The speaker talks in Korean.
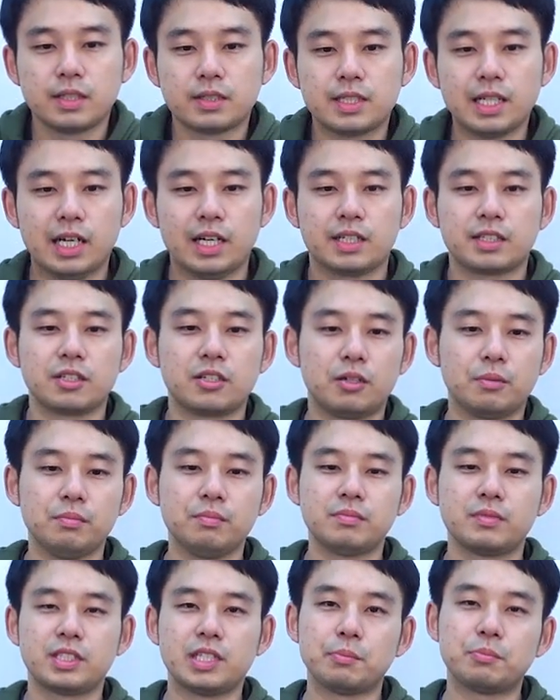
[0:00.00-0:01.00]
자 그럼
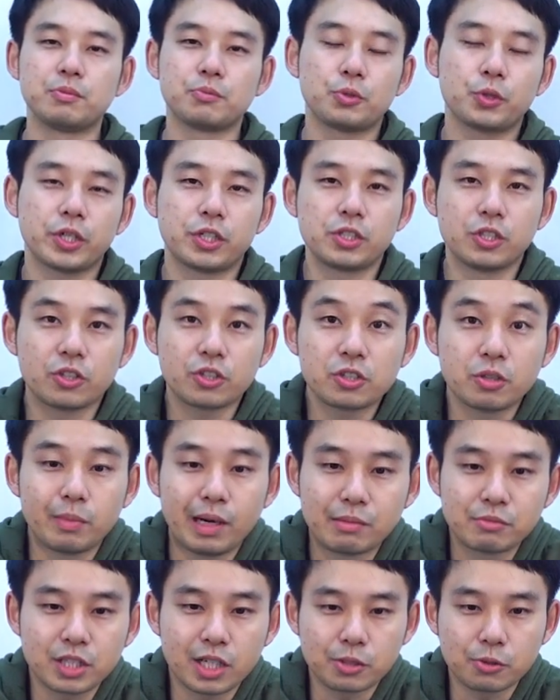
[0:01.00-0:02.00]
제품 소개는 여기서
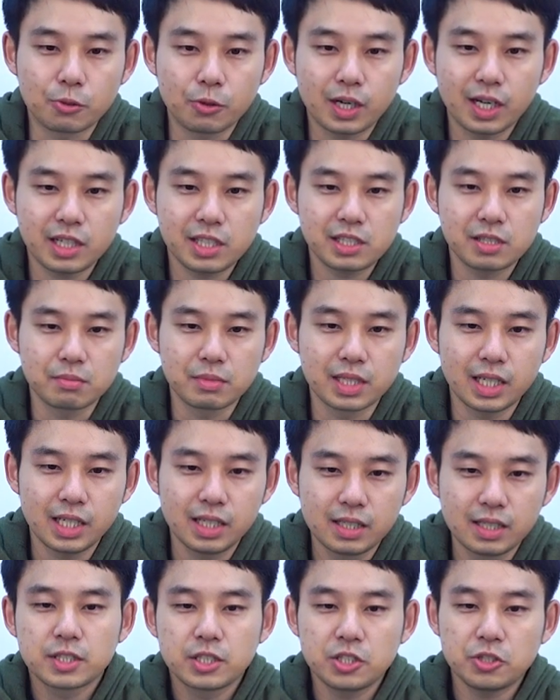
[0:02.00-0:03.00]
마무리하도록 하겠습니다.
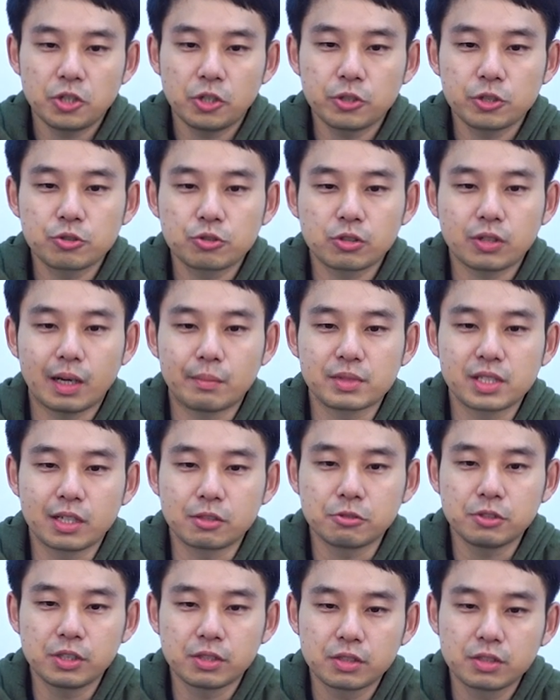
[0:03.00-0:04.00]
시청해주셔서
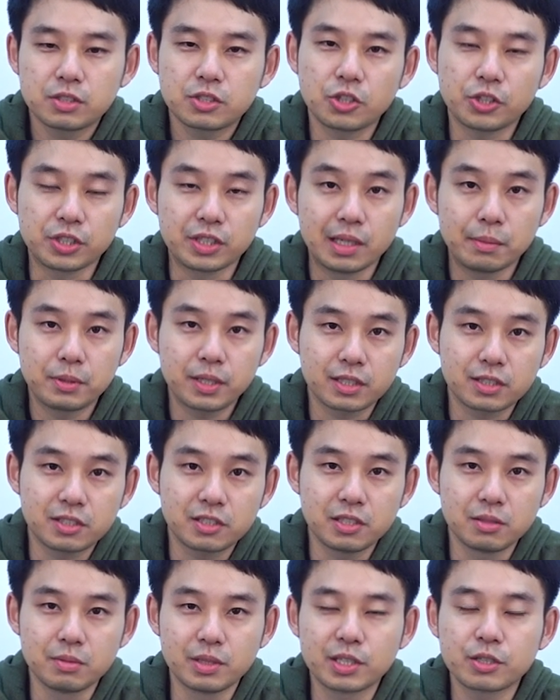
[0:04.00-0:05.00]
감사하고요. 저희
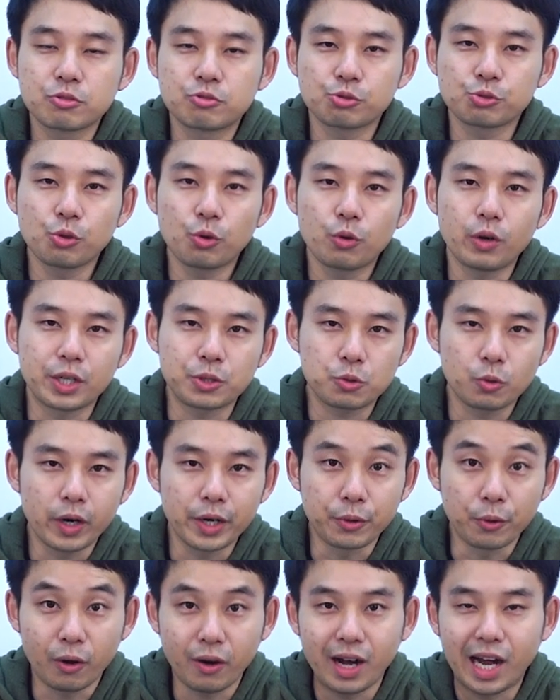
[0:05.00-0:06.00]
네피엑스TV 구독과
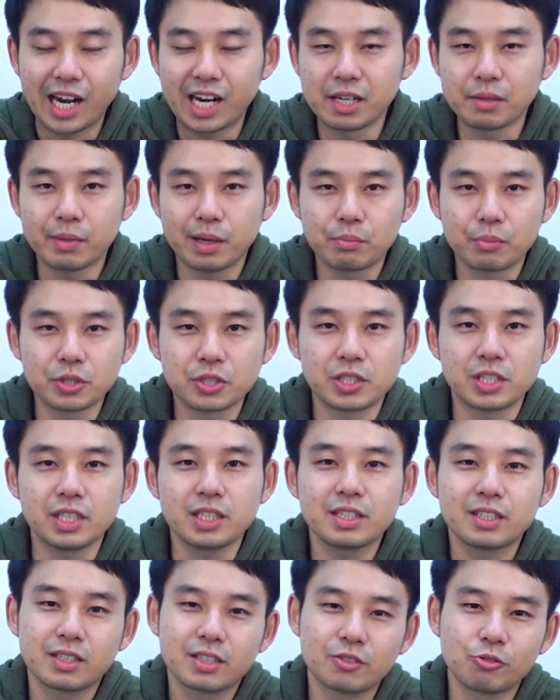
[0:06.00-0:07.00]
좋아요, 알림 한
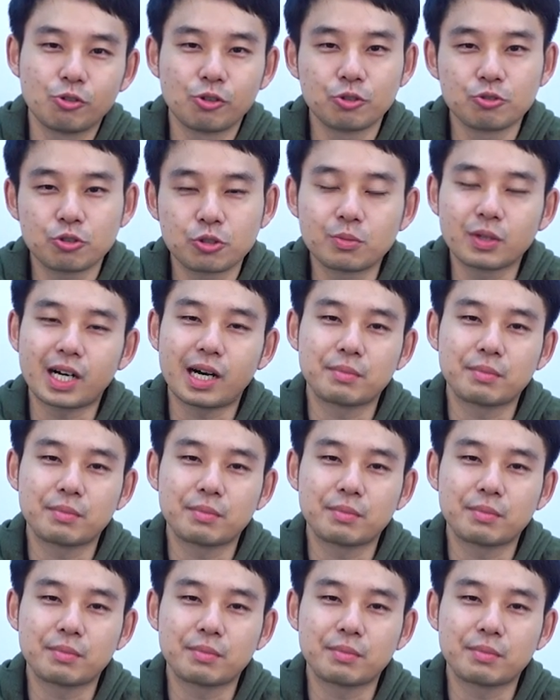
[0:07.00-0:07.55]
번씩 눌러주시면